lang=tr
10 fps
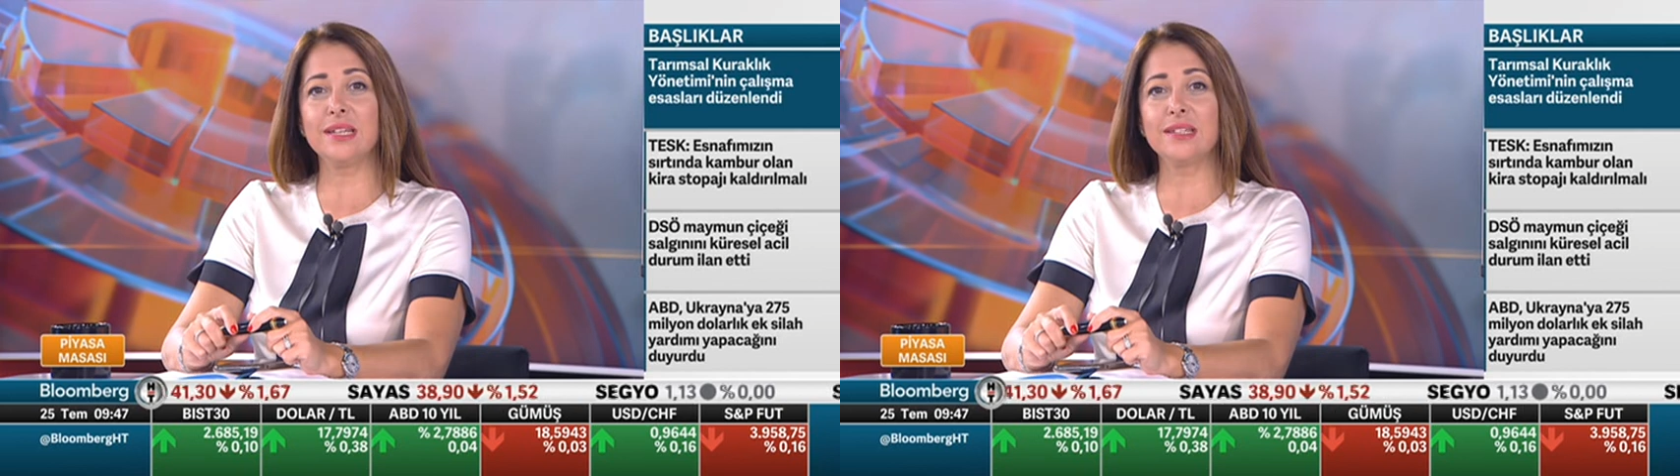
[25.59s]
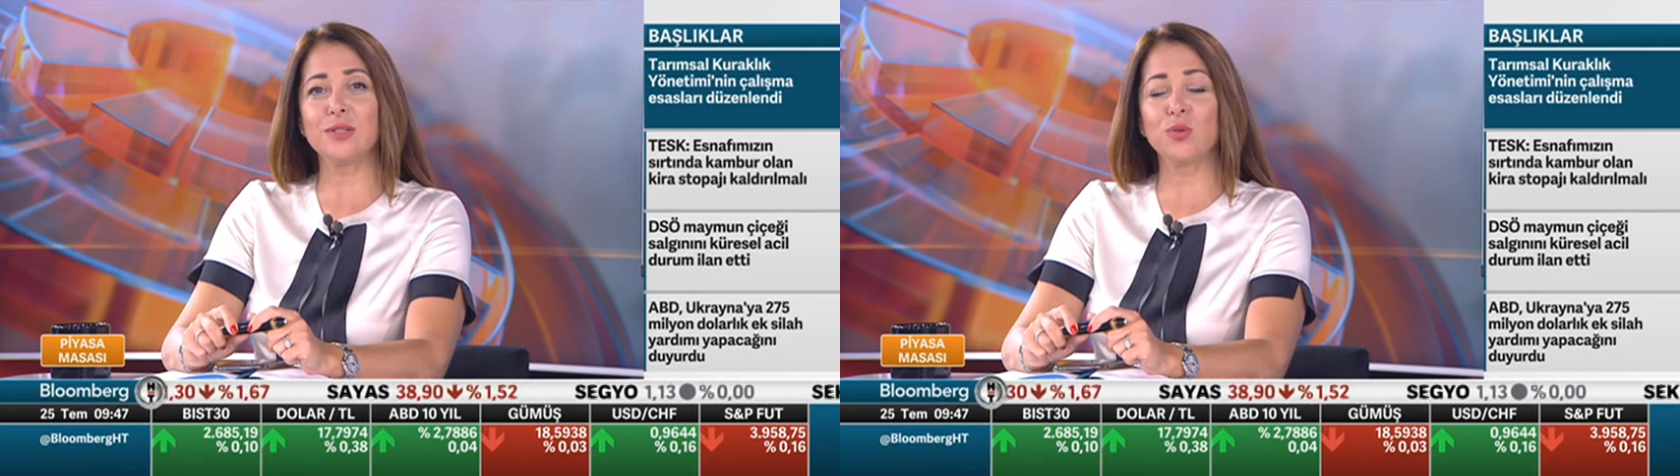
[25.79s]

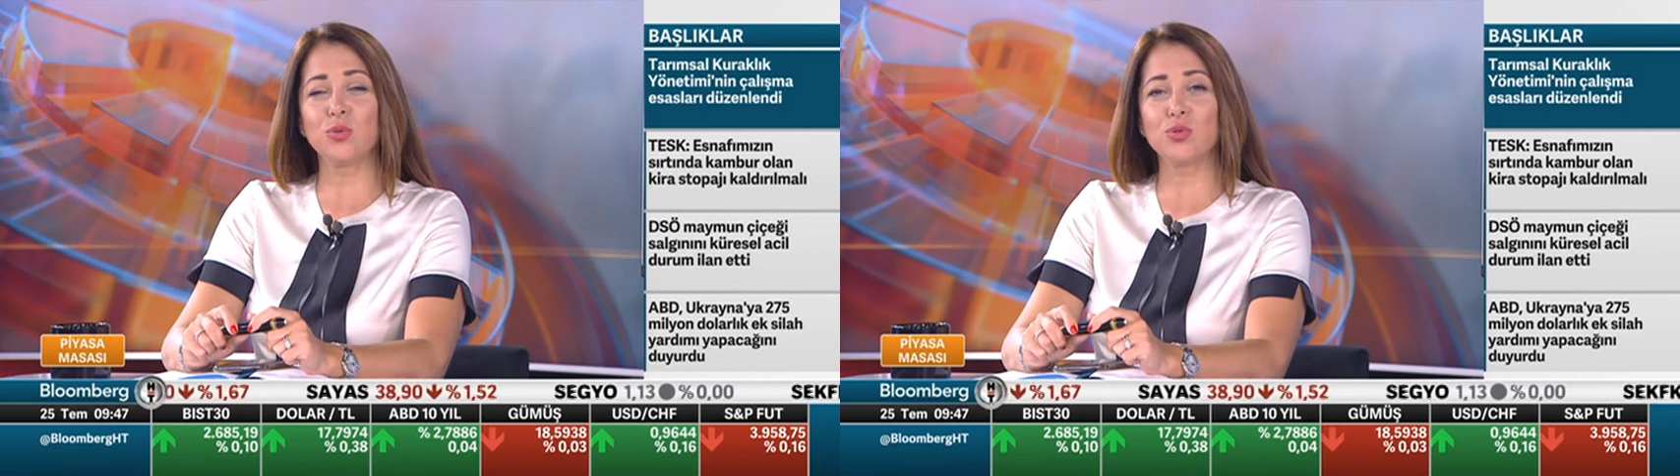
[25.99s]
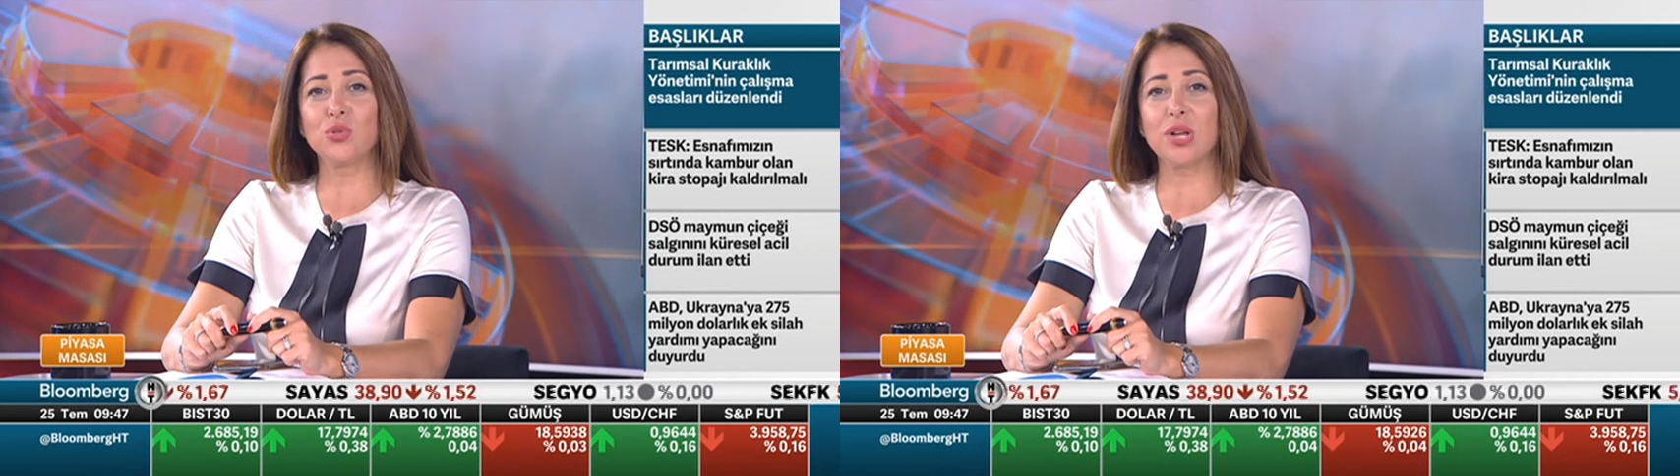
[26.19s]

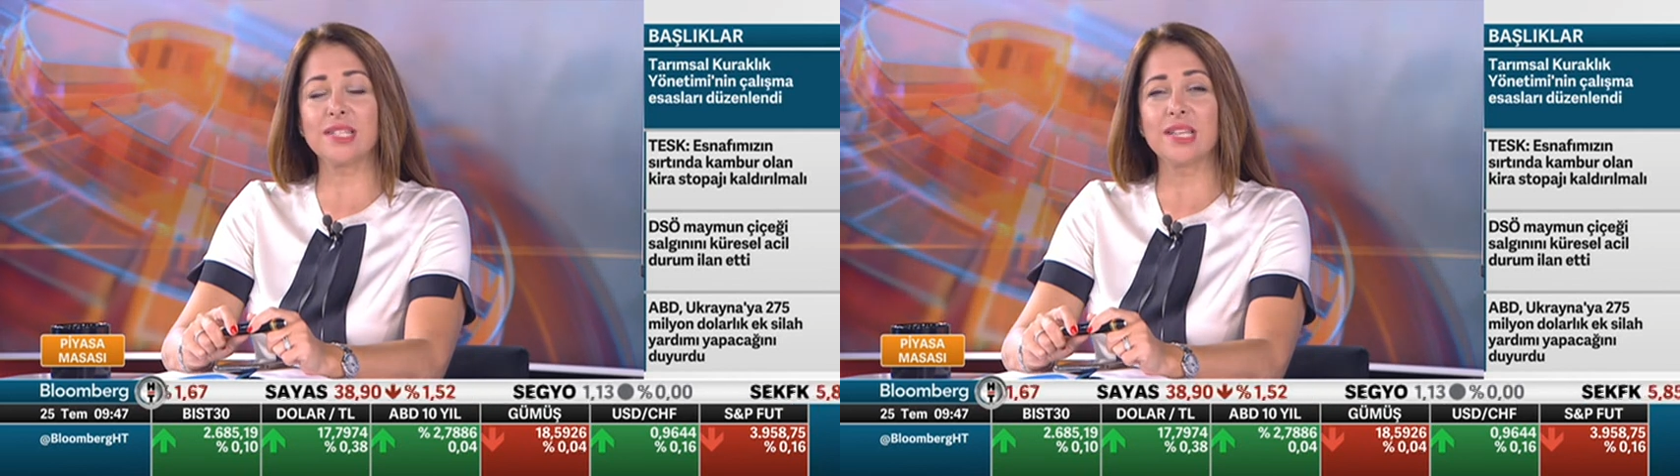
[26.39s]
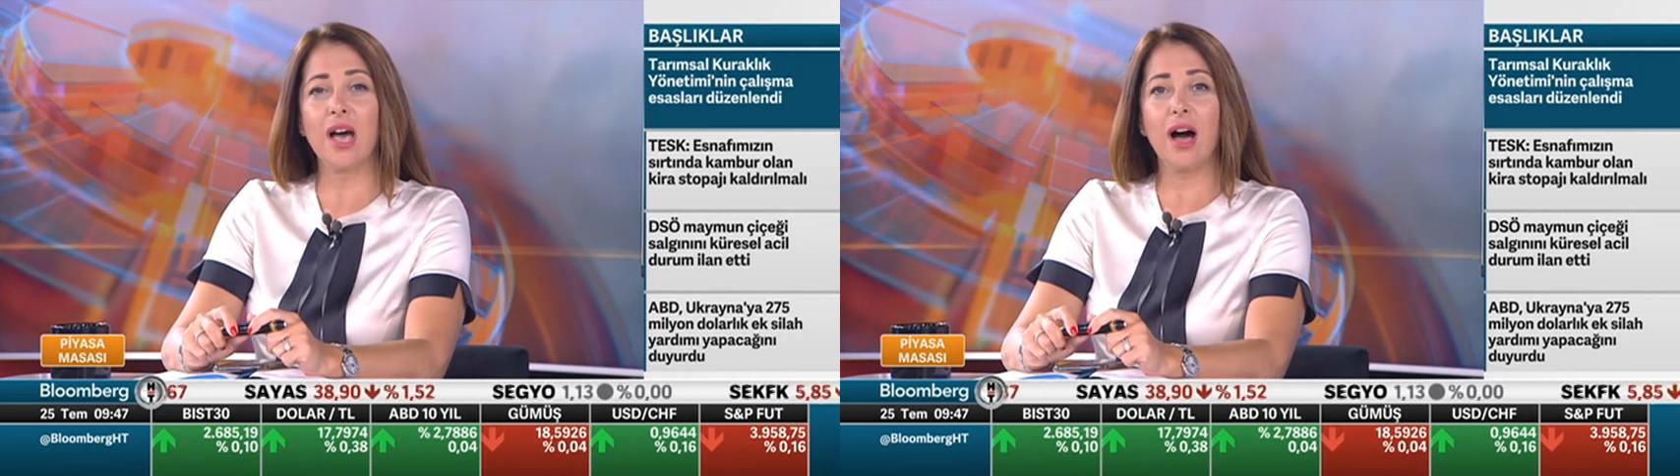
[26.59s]
konuşacağız.
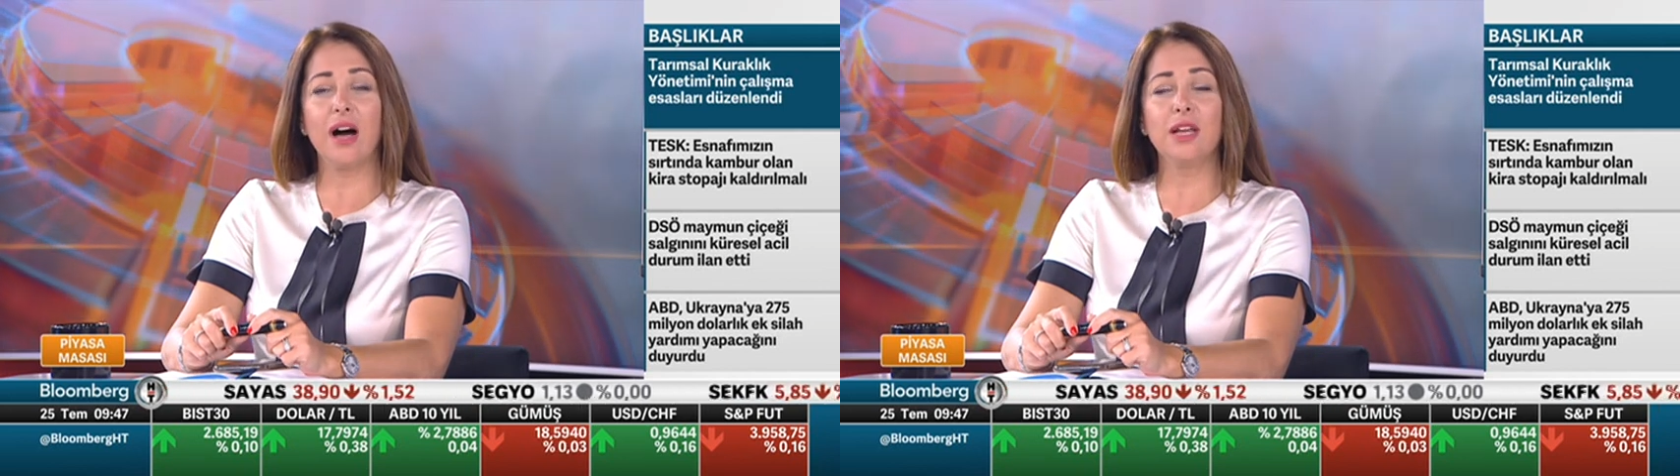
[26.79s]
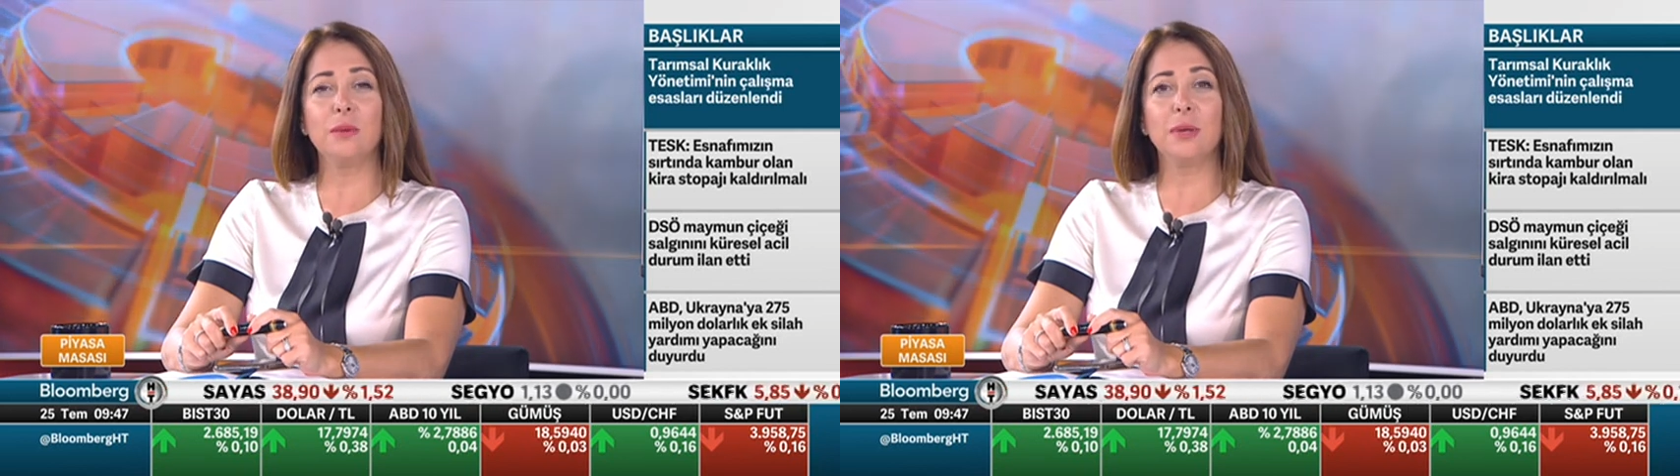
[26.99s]

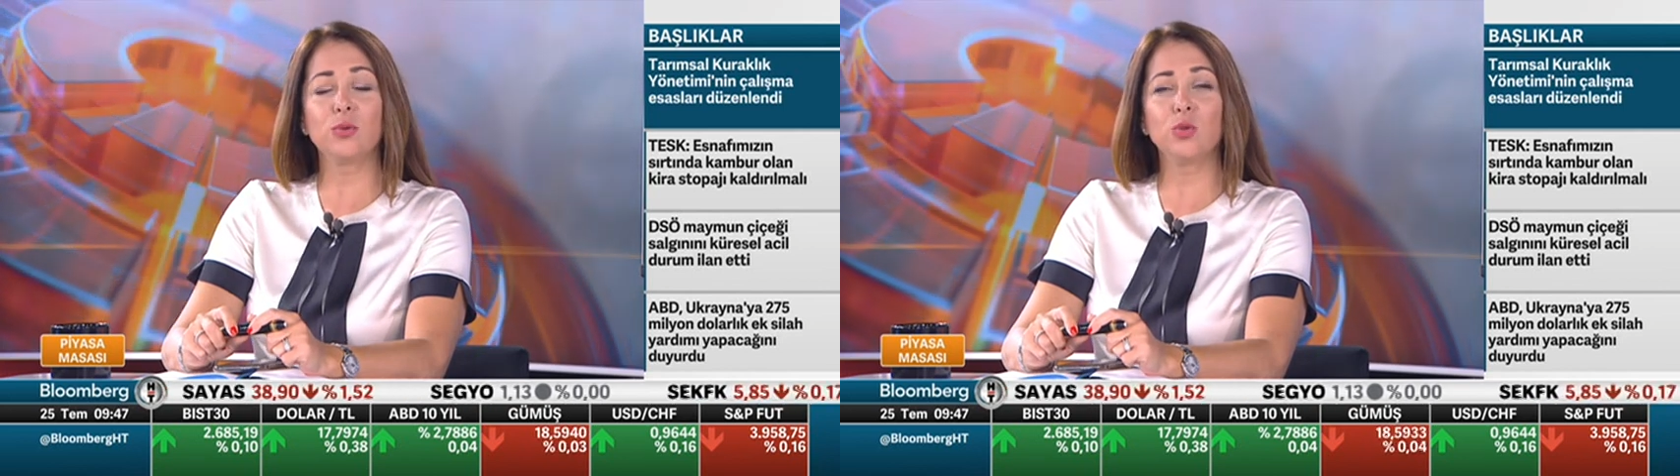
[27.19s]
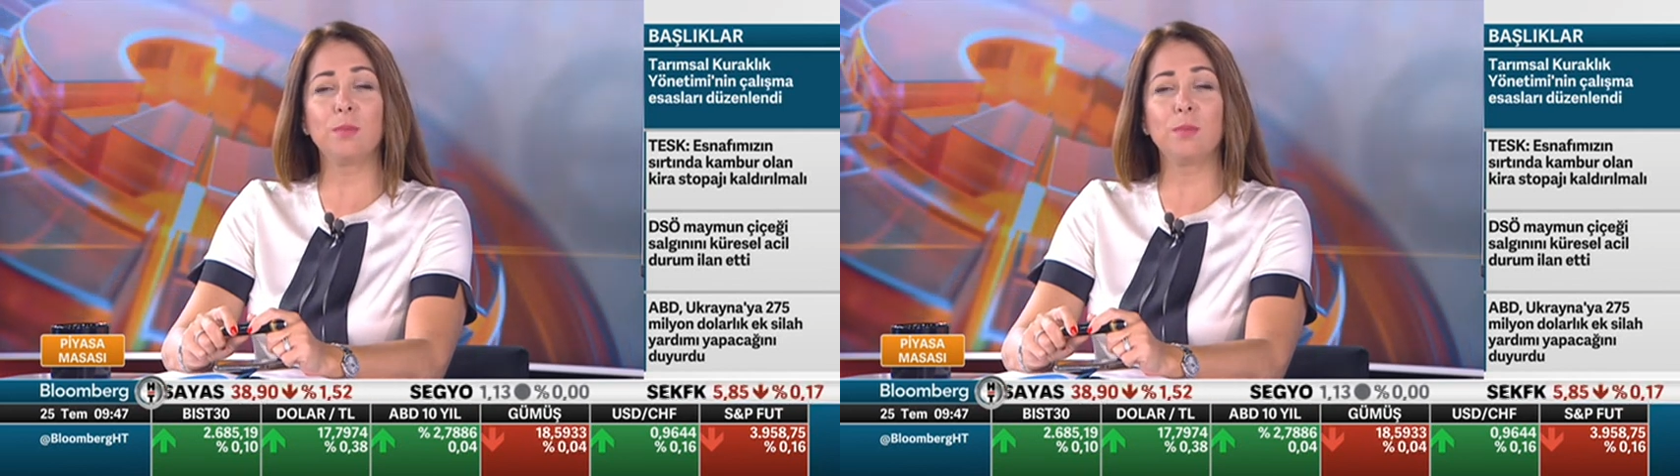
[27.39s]
ALB Grup